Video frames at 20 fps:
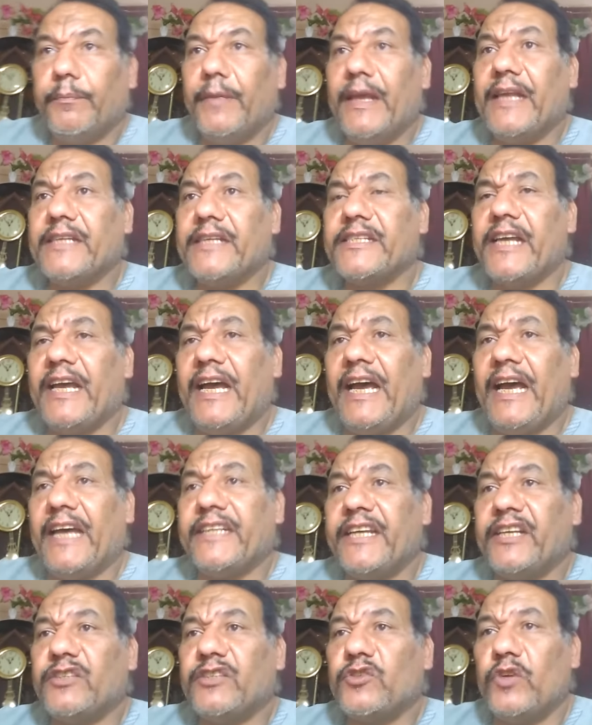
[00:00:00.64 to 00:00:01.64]
ماذا
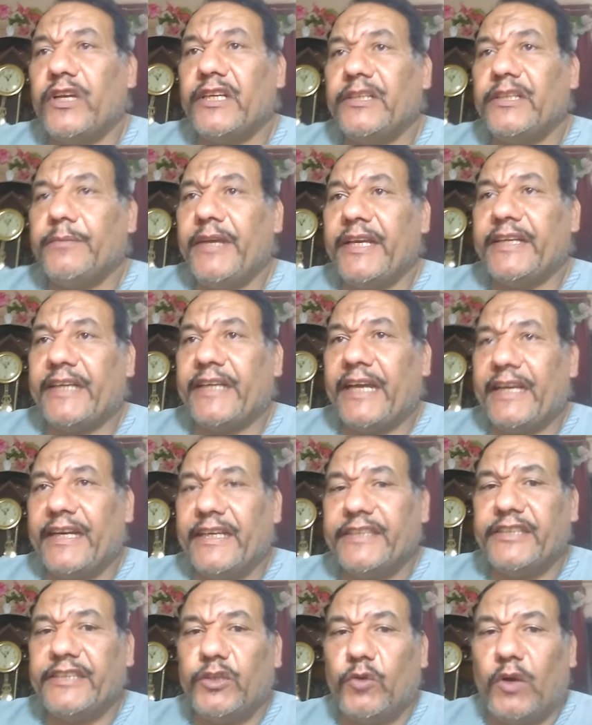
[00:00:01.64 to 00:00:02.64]
عنا سليمان
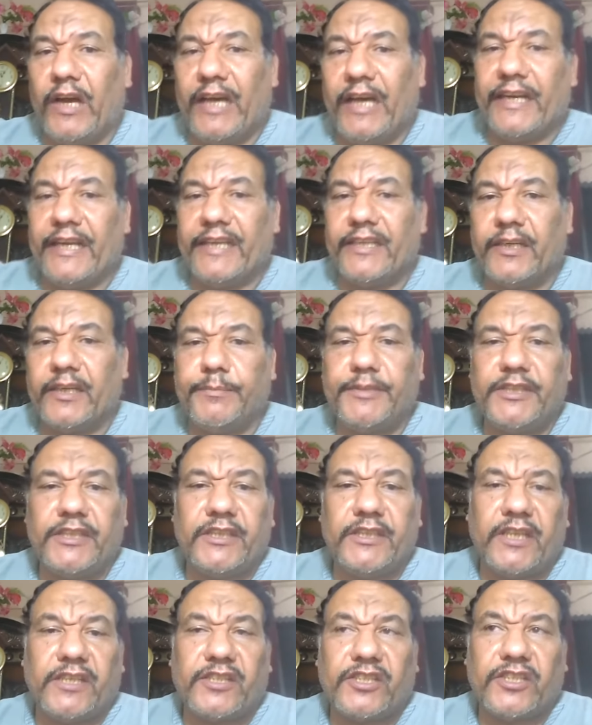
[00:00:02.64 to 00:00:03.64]
عليه وعلى
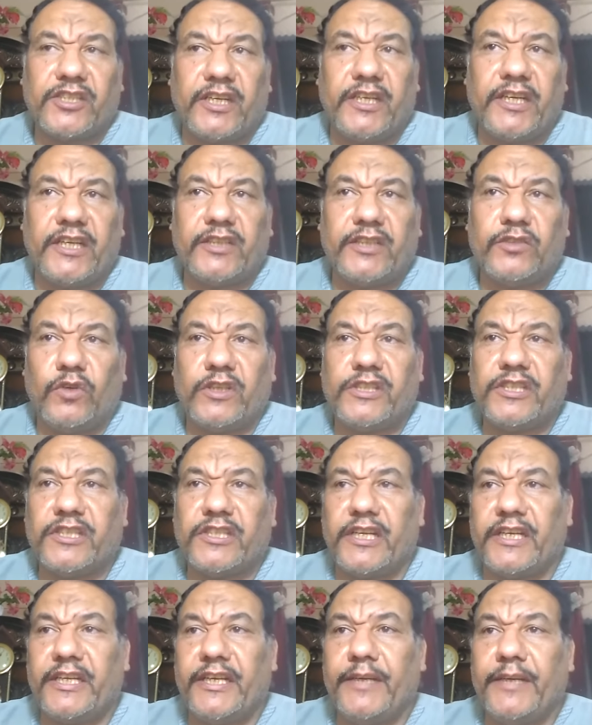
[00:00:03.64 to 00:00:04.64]
نبينا الصلاة
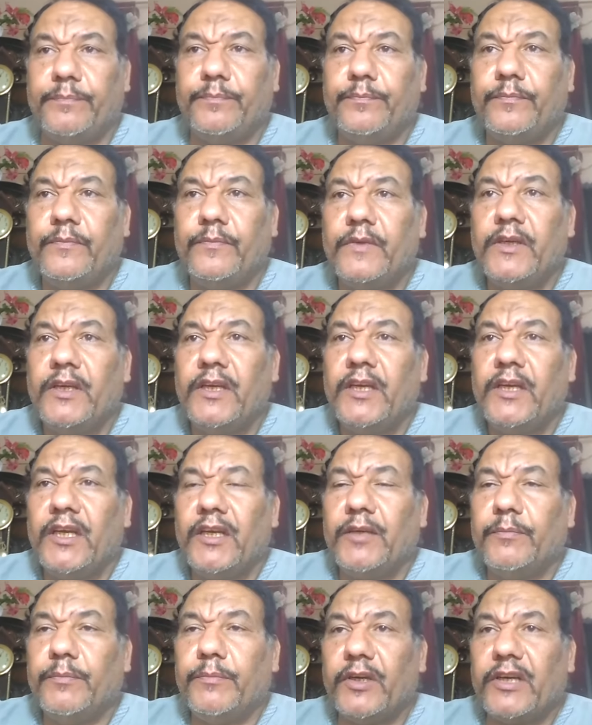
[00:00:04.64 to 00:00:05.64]
والسلام
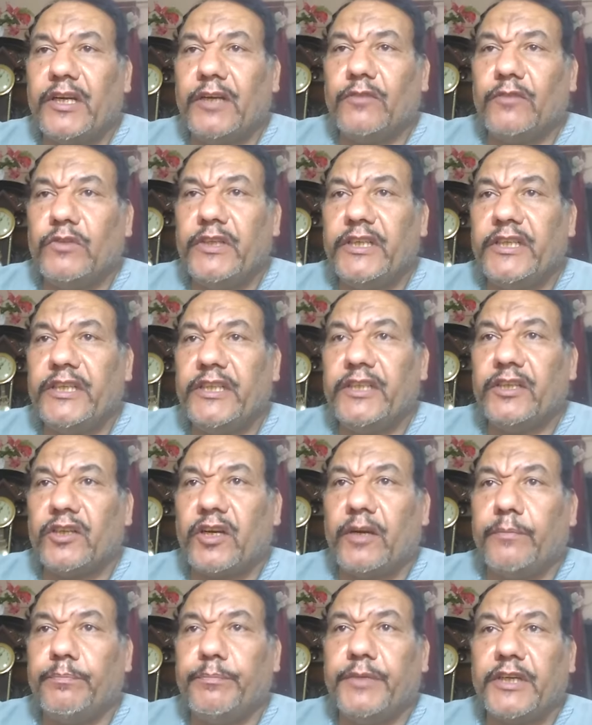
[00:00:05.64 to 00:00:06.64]
بقوله
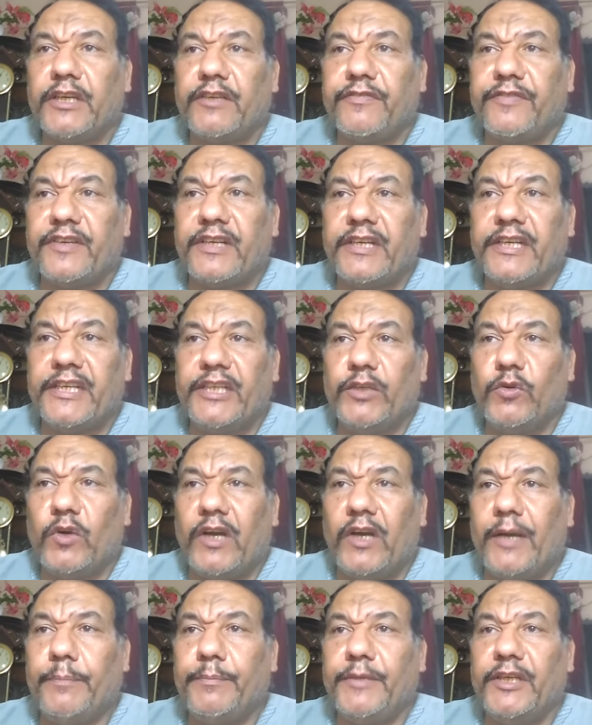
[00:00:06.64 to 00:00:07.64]
رب اغفر لي
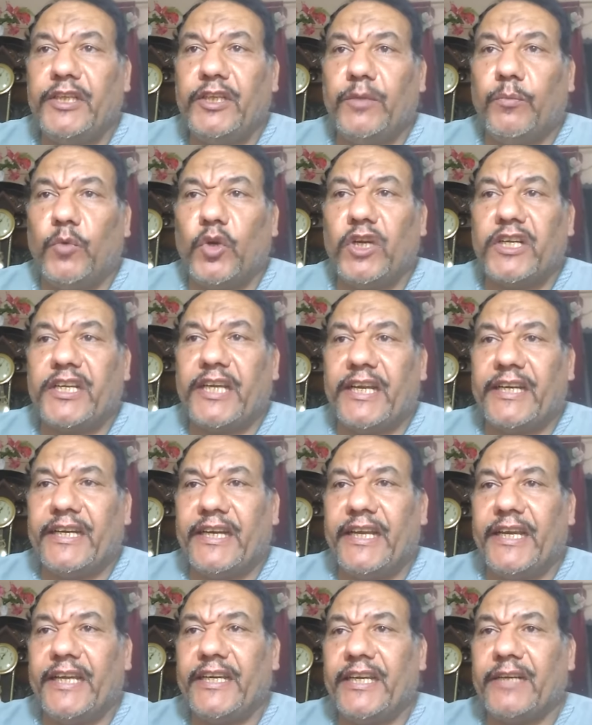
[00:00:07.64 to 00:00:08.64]
وهب لي ملكا
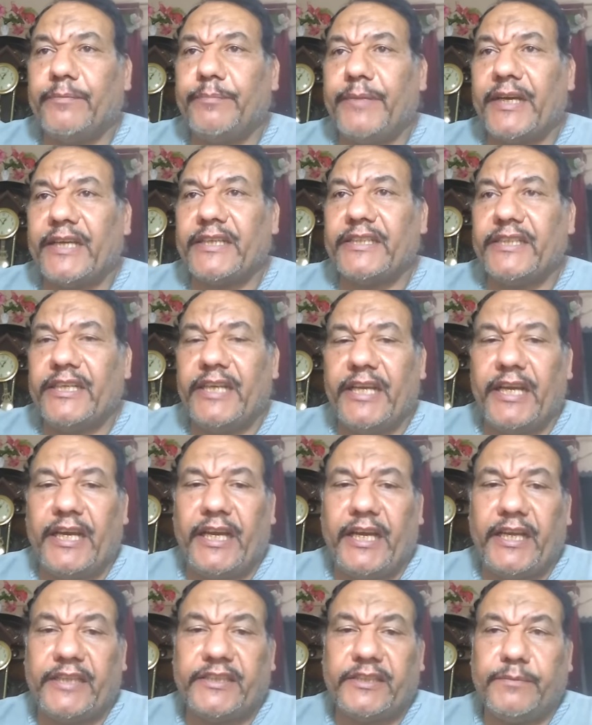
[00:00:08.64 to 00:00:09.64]
لا ينبغي
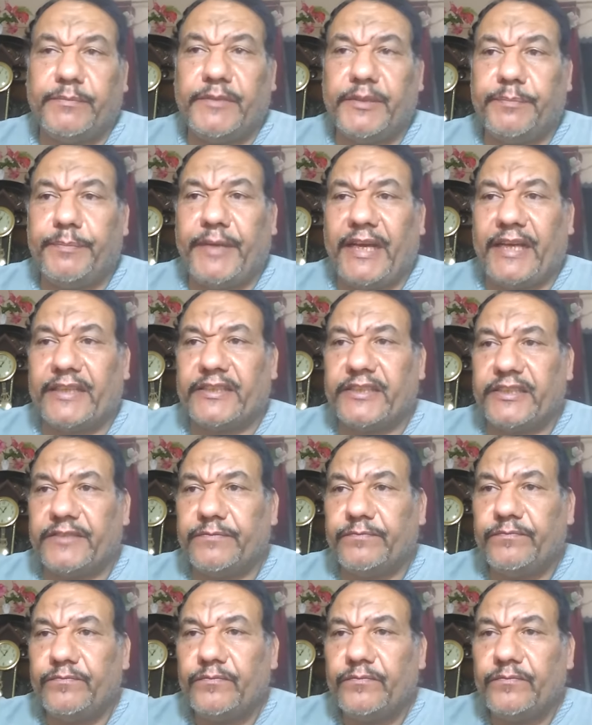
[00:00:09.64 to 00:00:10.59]
لأحد من بعدي